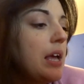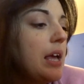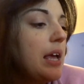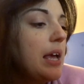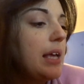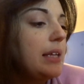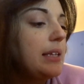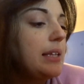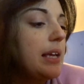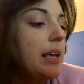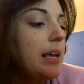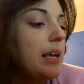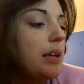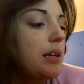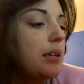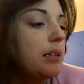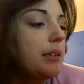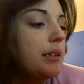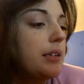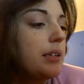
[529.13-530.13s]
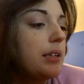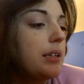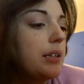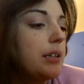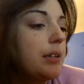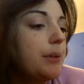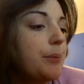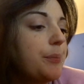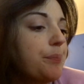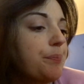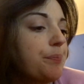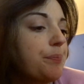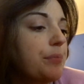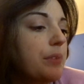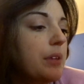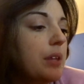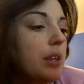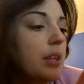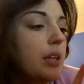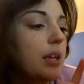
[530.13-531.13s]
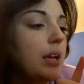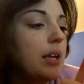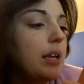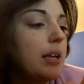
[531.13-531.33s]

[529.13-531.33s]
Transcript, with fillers: ed è ehm,